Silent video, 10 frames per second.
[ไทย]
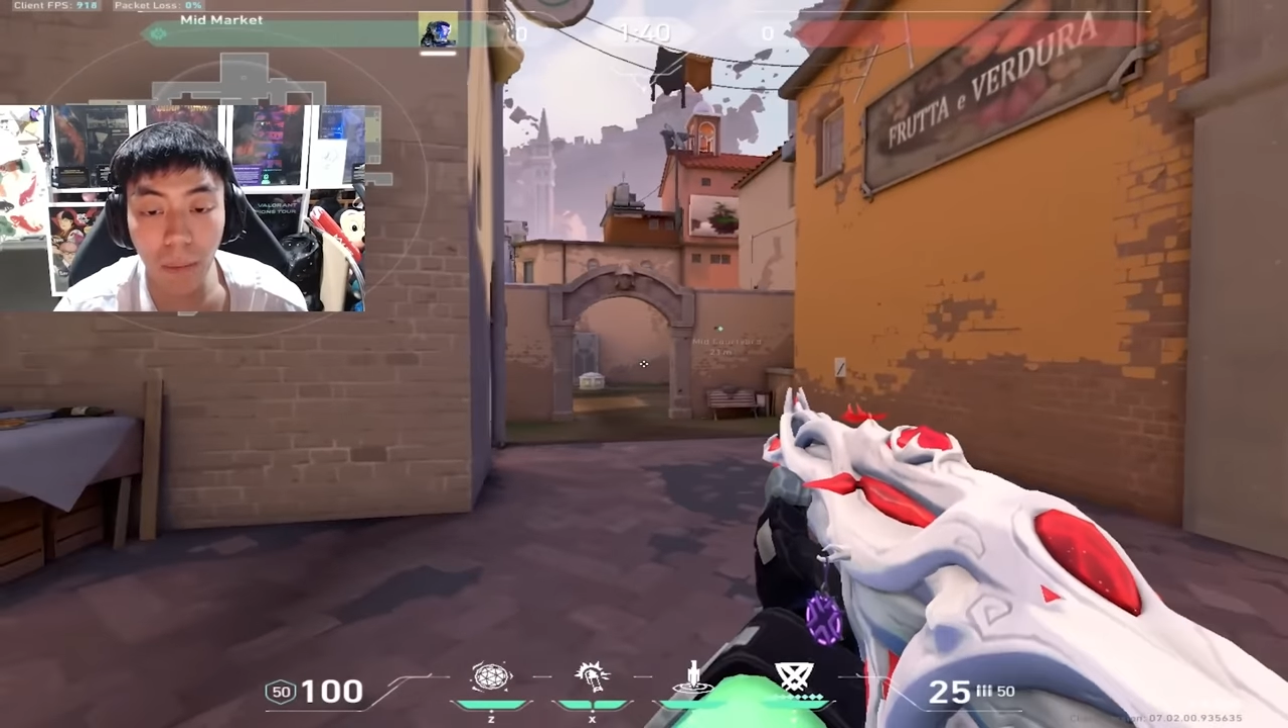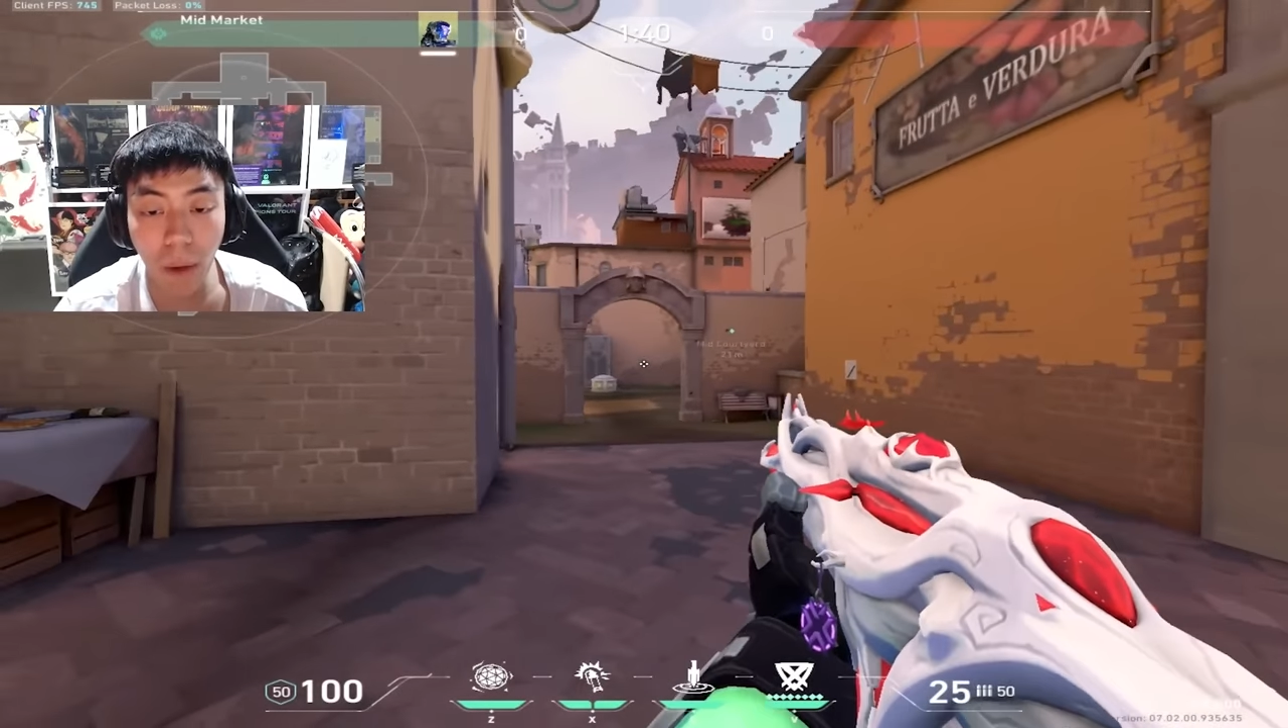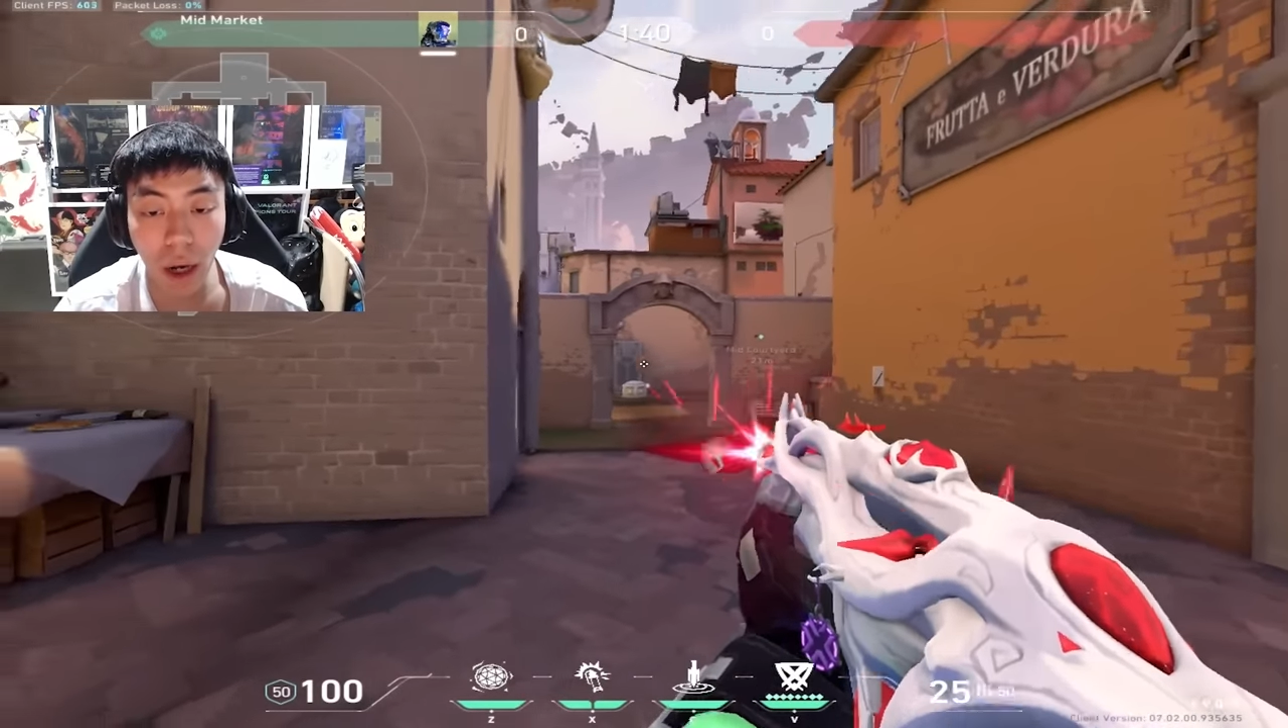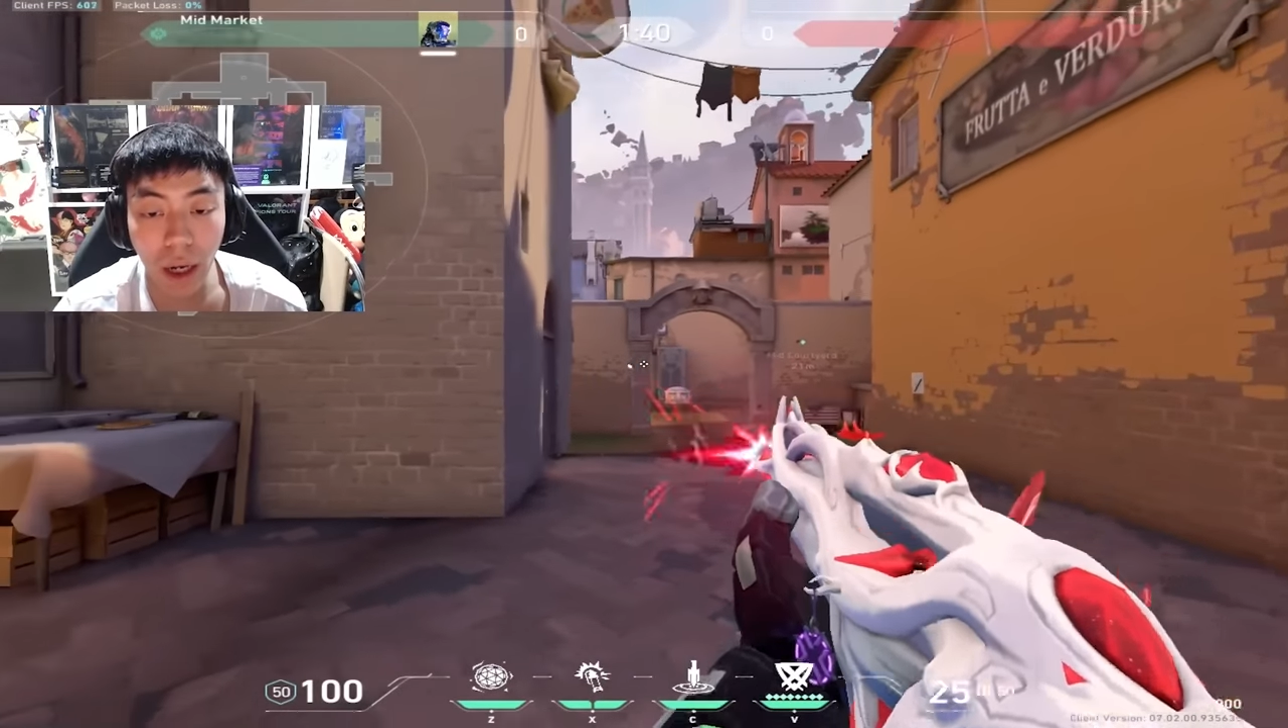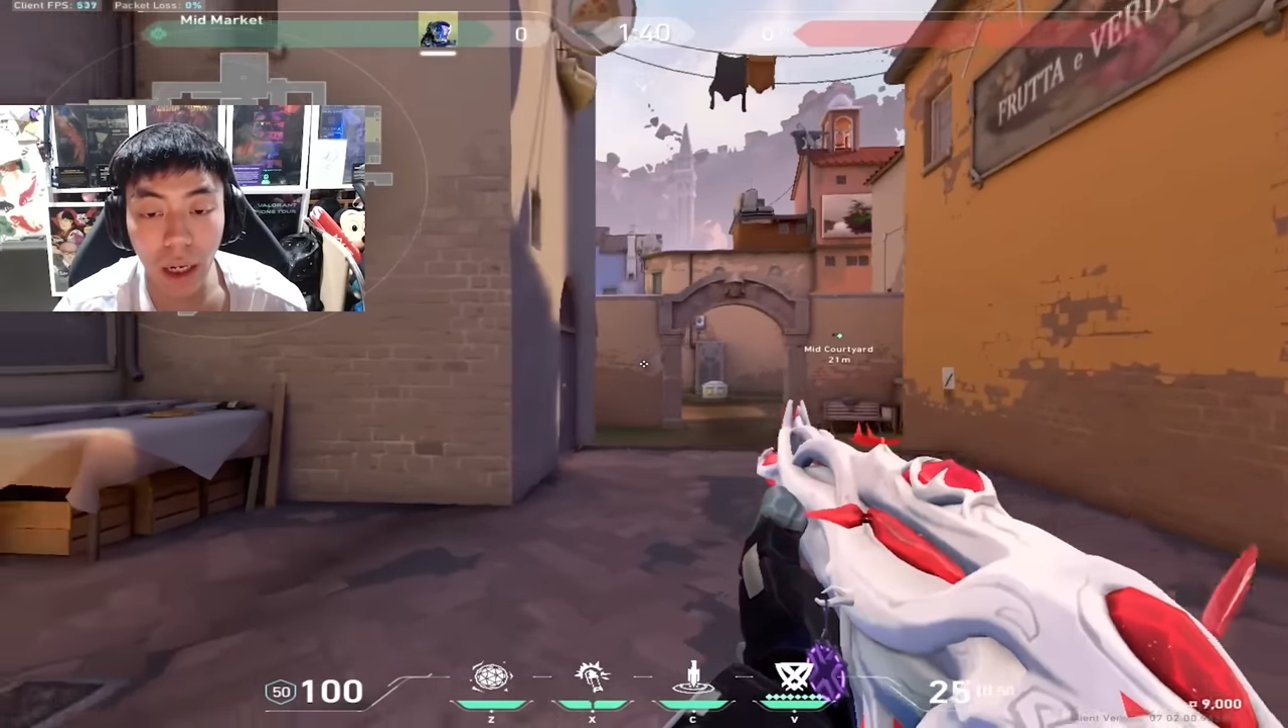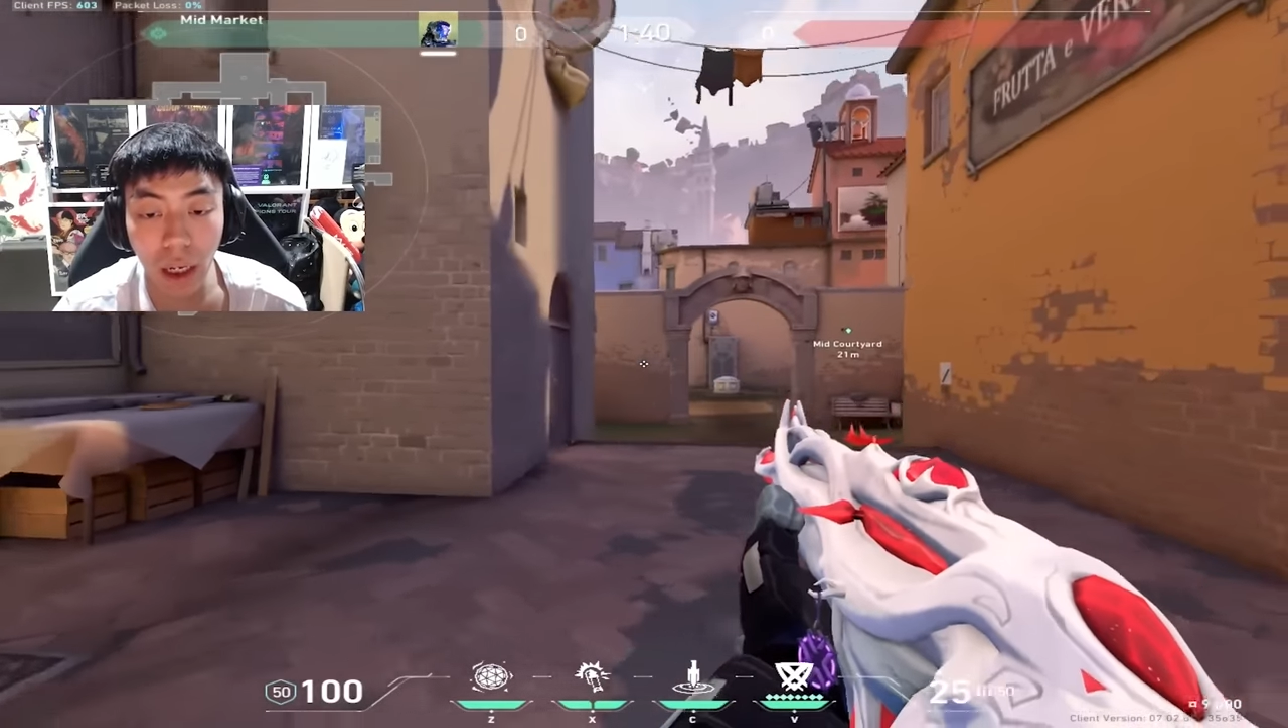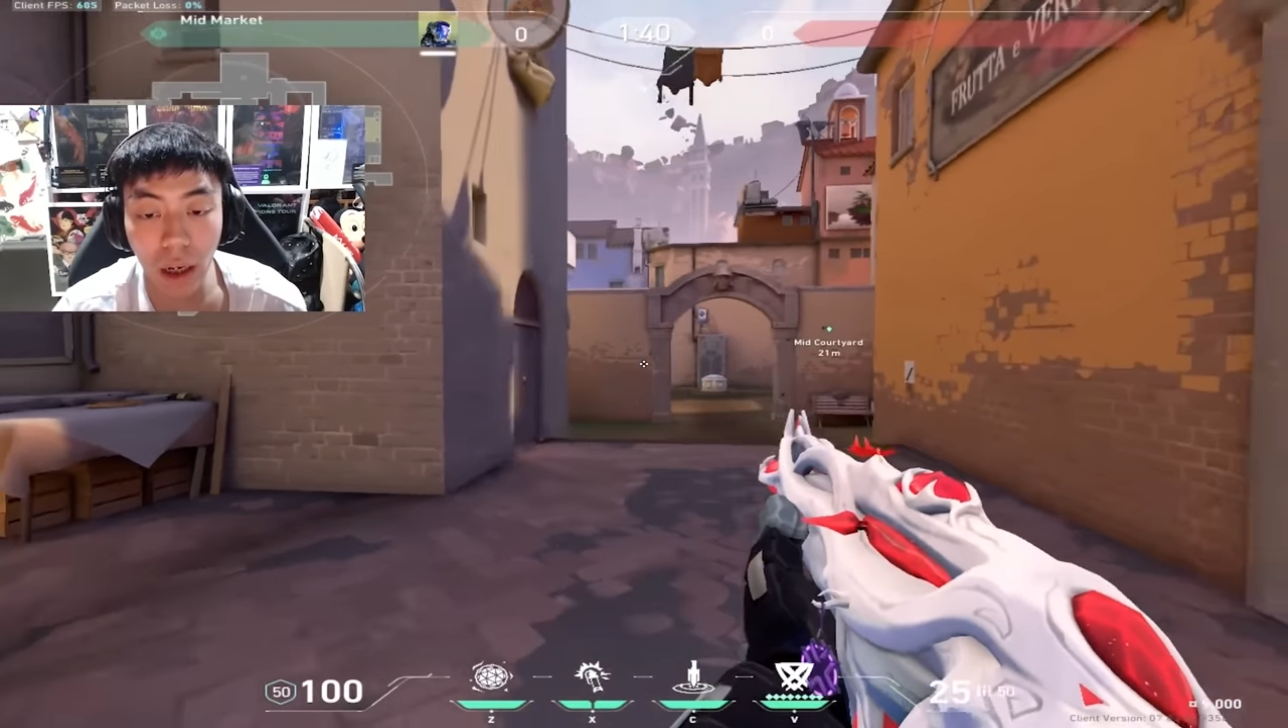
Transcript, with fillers: ปล่อยแล้